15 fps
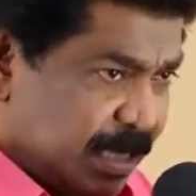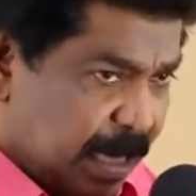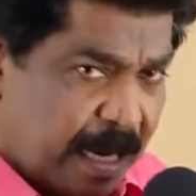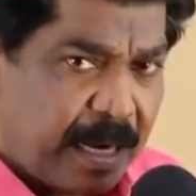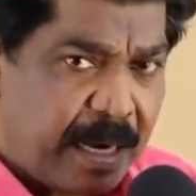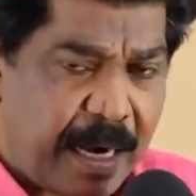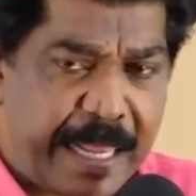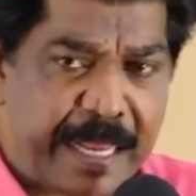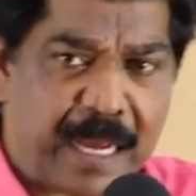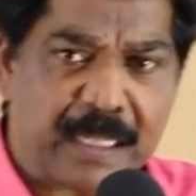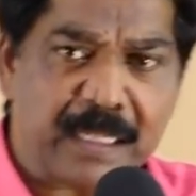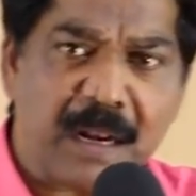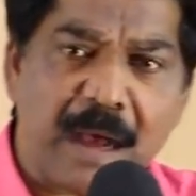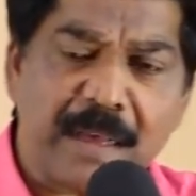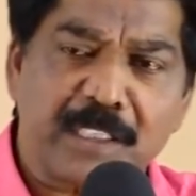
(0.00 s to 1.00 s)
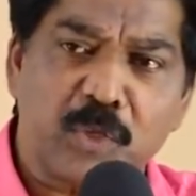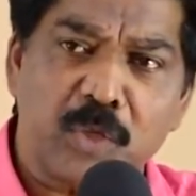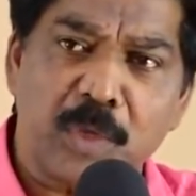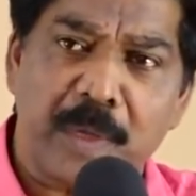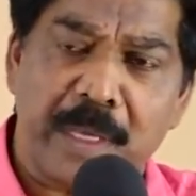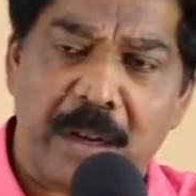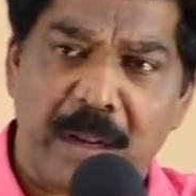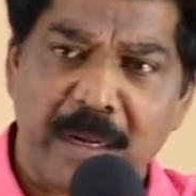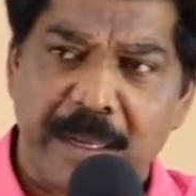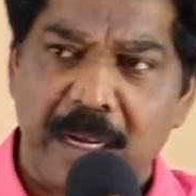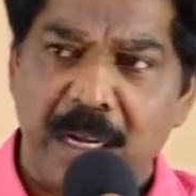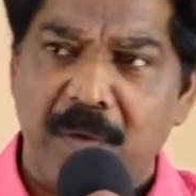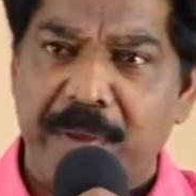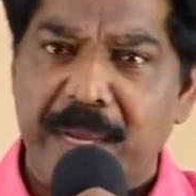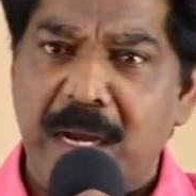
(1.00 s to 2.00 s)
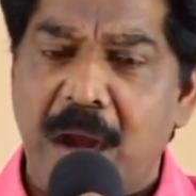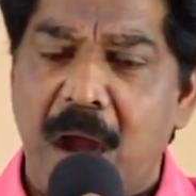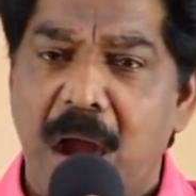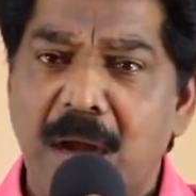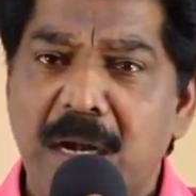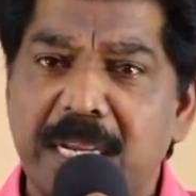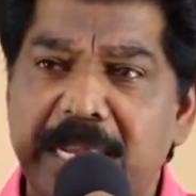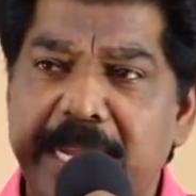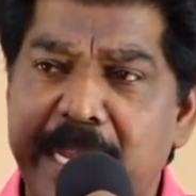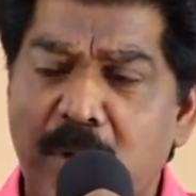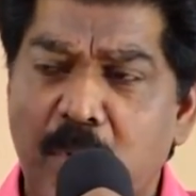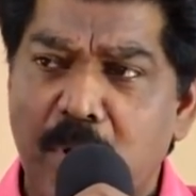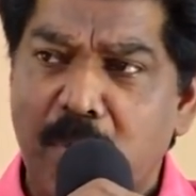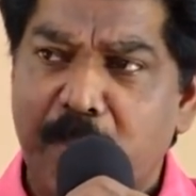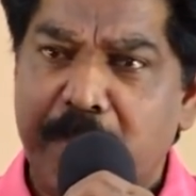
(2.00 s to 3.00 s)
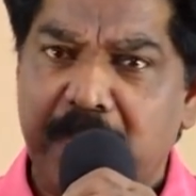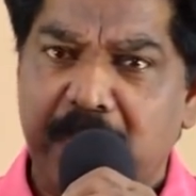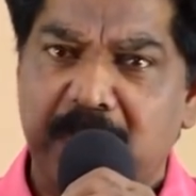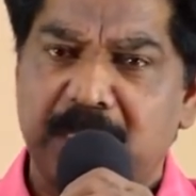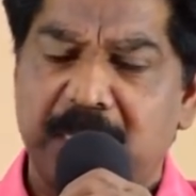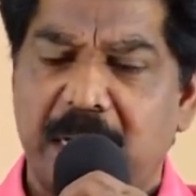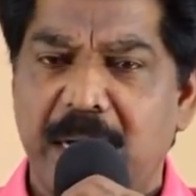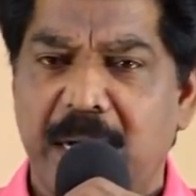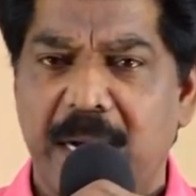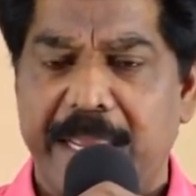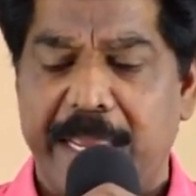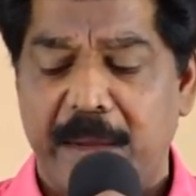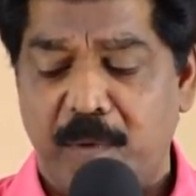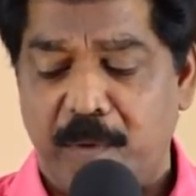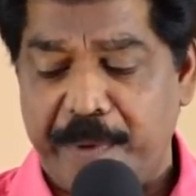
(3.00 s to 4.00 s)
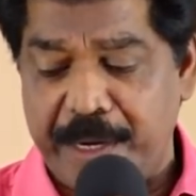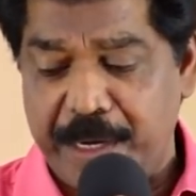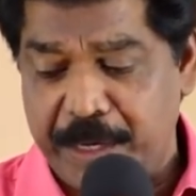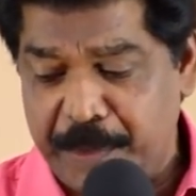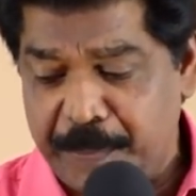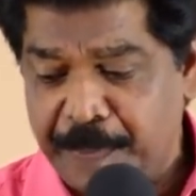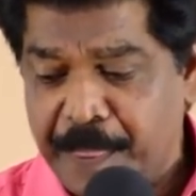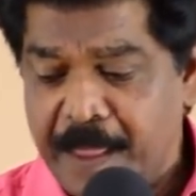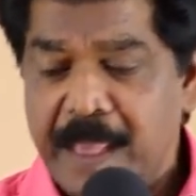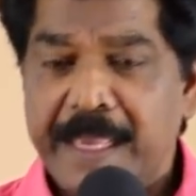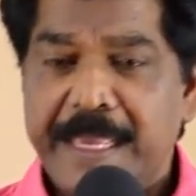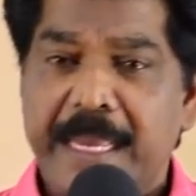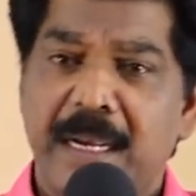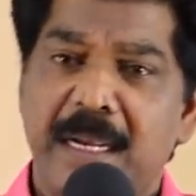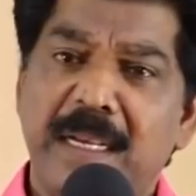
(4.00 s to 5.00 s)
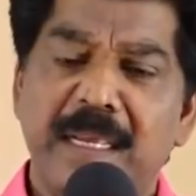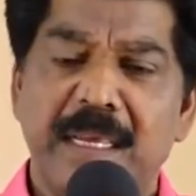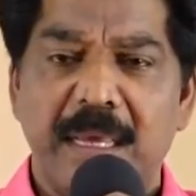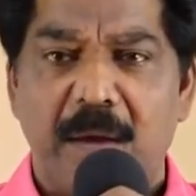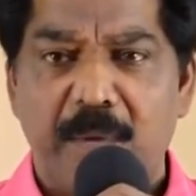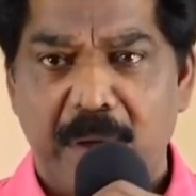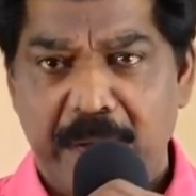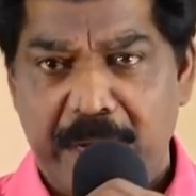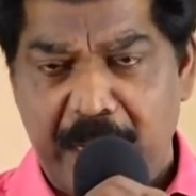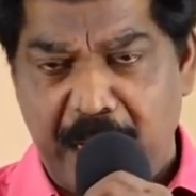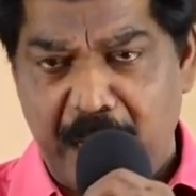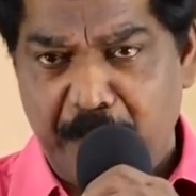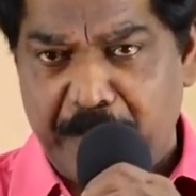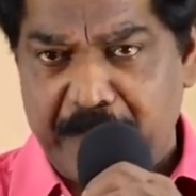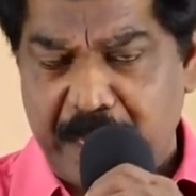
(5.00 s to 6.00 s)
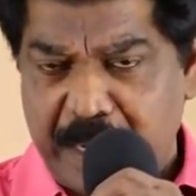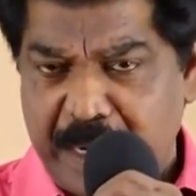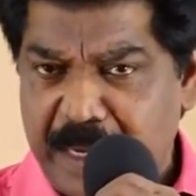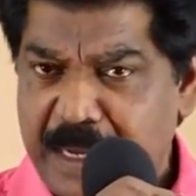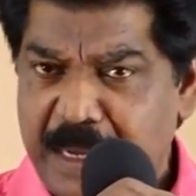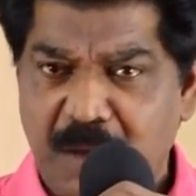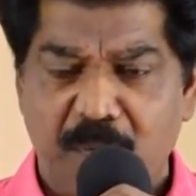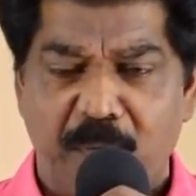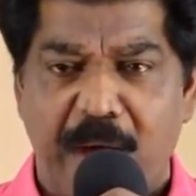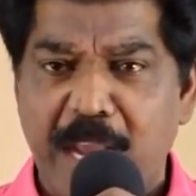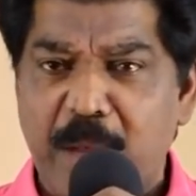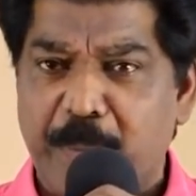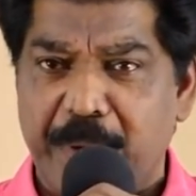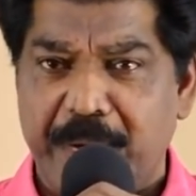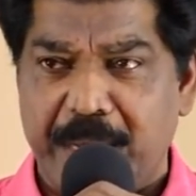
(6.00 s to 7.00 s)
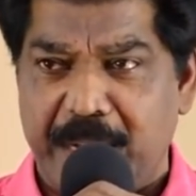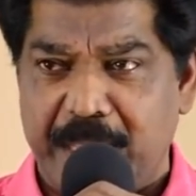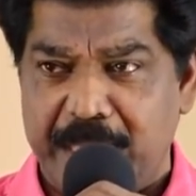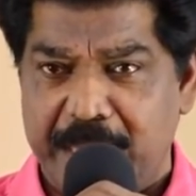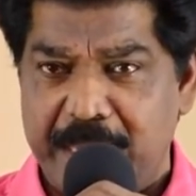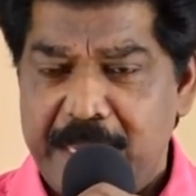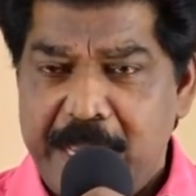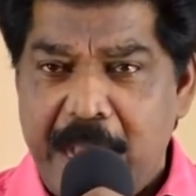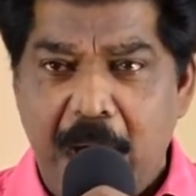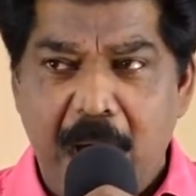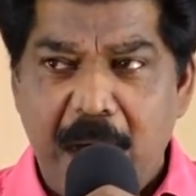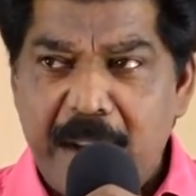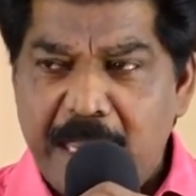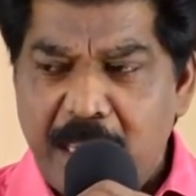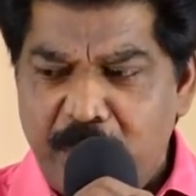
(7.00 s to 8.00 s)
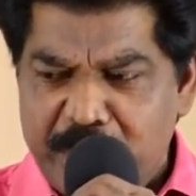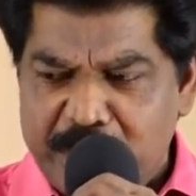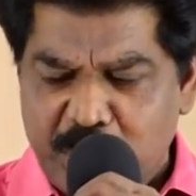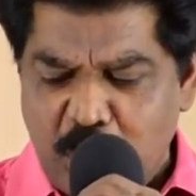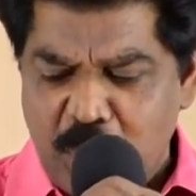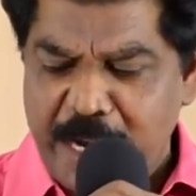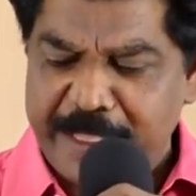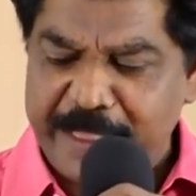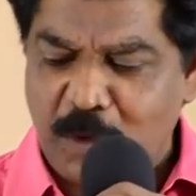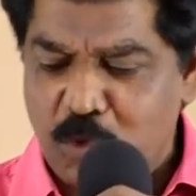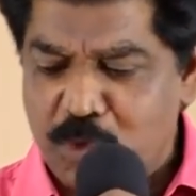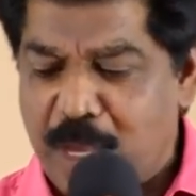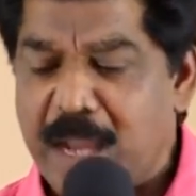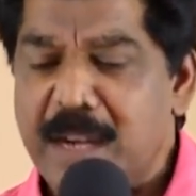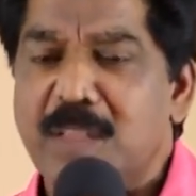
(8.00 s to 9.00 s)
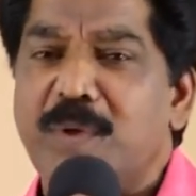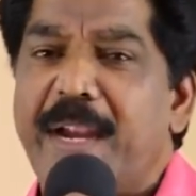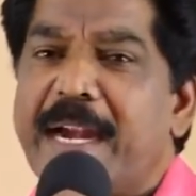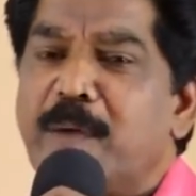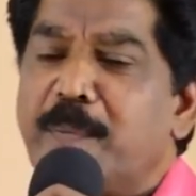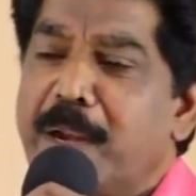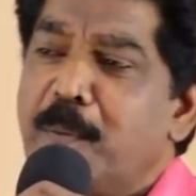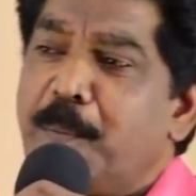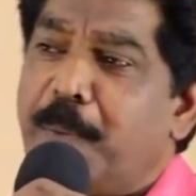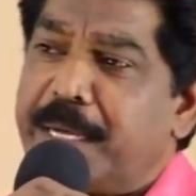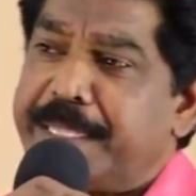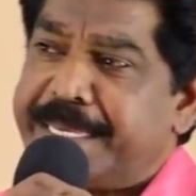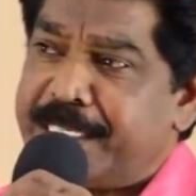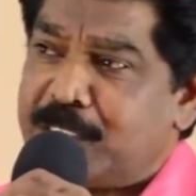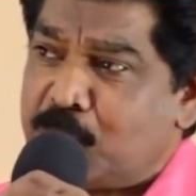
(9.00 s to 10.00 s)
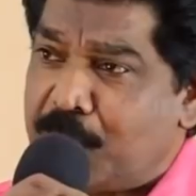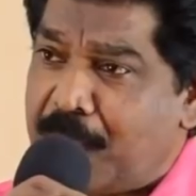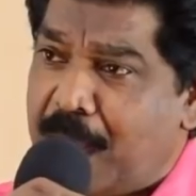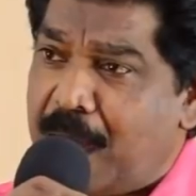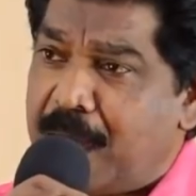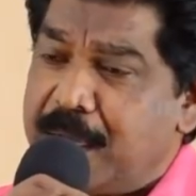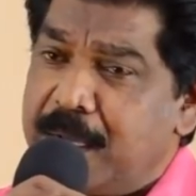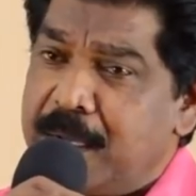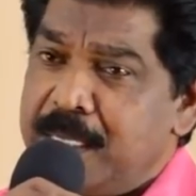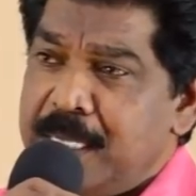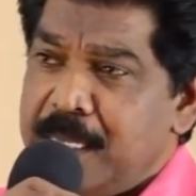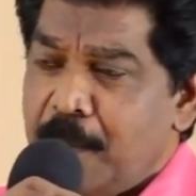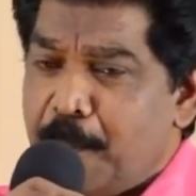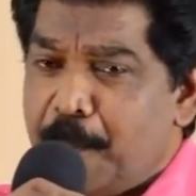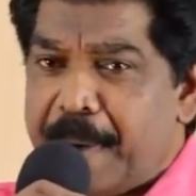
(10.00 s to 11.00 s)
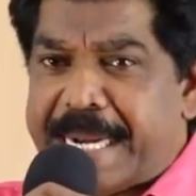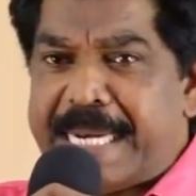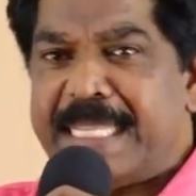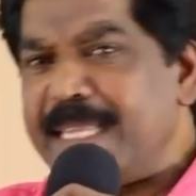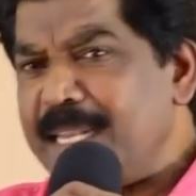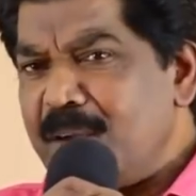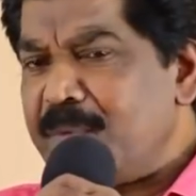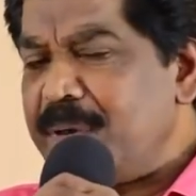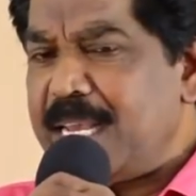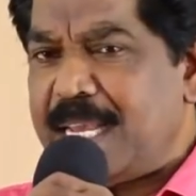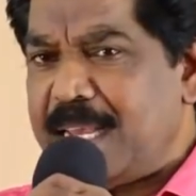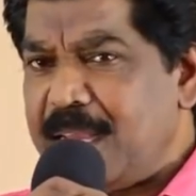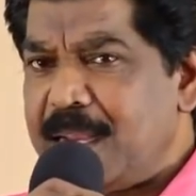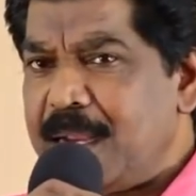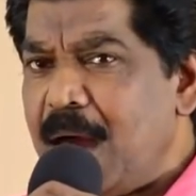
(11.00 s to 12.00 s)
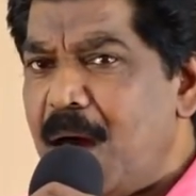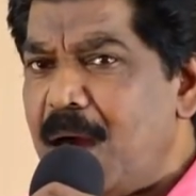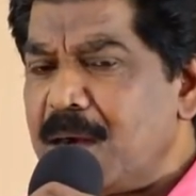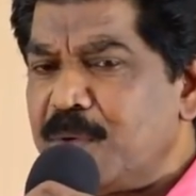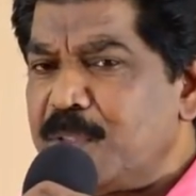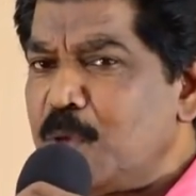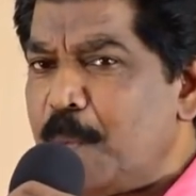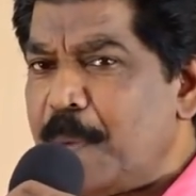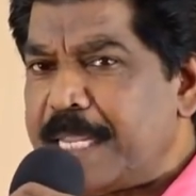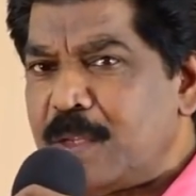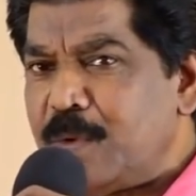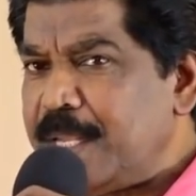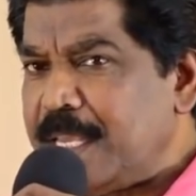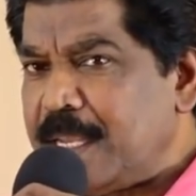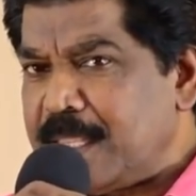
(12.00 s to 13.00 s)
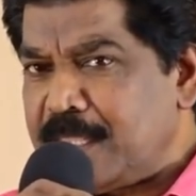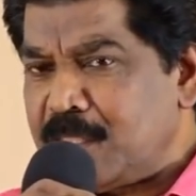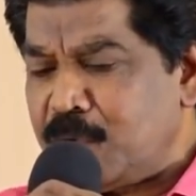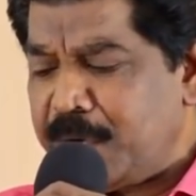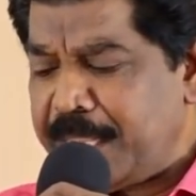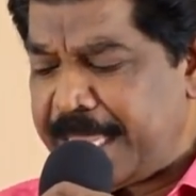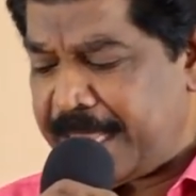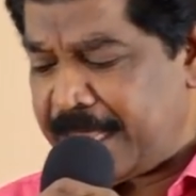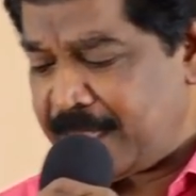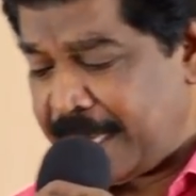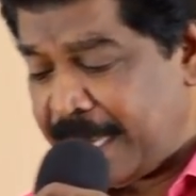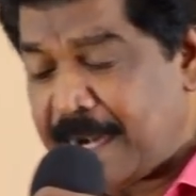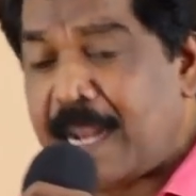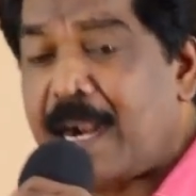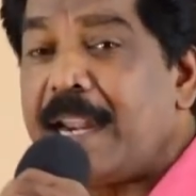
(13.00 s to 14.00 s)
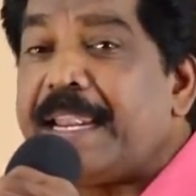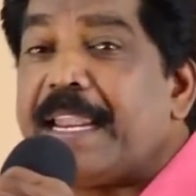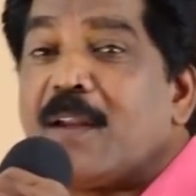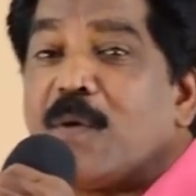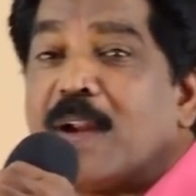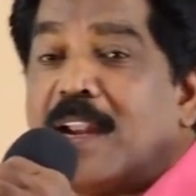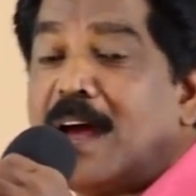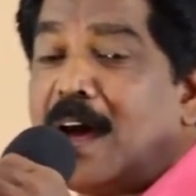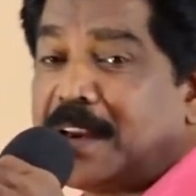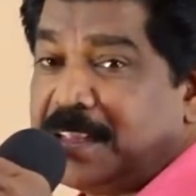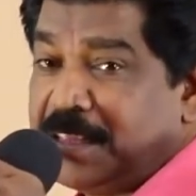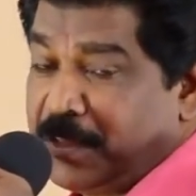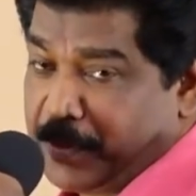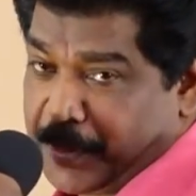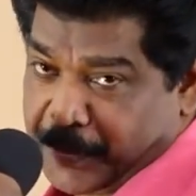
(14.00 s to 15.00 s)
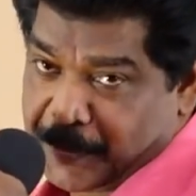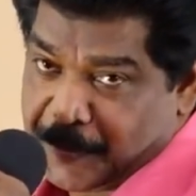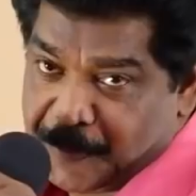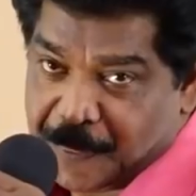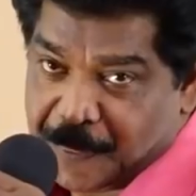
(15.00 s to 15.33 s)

ஜனங்களை கர்த்தர் ஆஸ்வதிக்கிறார் எனவே காணிக்கை கொடுப்பதற்கு ஜனங்களை ஏவ வேண்டும் என்று அவர்களை நினைப்பதற்கு வாய்ப்பு இருக்கிறது ஆனால் இவர் சொன்ன இந்த உதாரணத்துடைய அடிப்படையில் பார்த்தீங்கன்னு சொன்னால் மனிதனை விட காட் வந்து மனிதனுடைய இருதயத்தினுடைய எண்ணங்களை நினைவுகளெல்லாம் அறிந்தவர்